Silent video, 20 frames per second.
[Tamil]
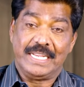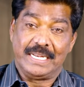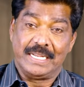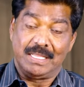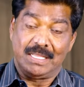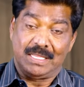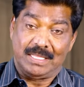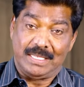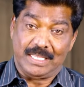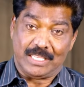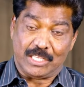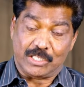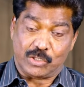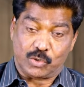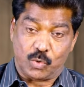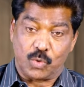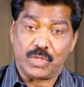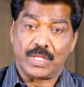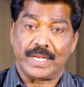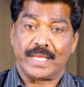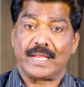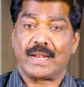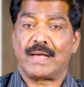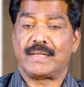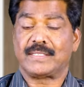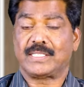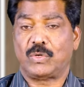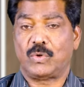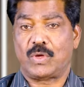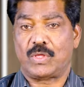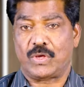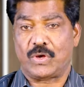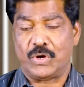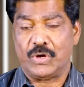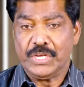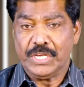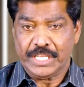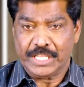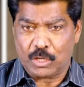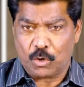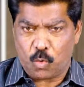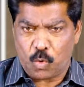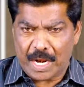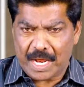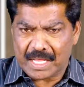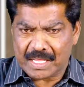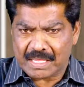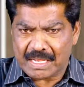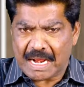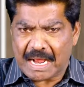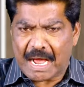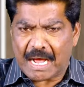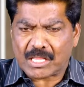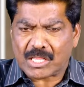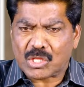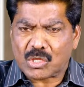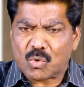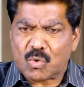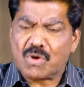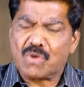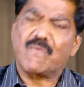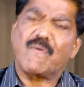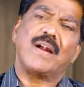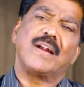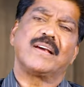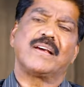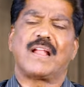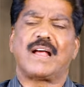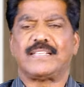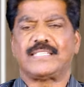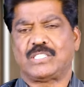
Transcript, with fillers: நித்தியத்தை சுதந்திரிக்கிற ஆசீர்வாதம் இந்த உலகத்தில் கர்த்தரோடு வாழுகிற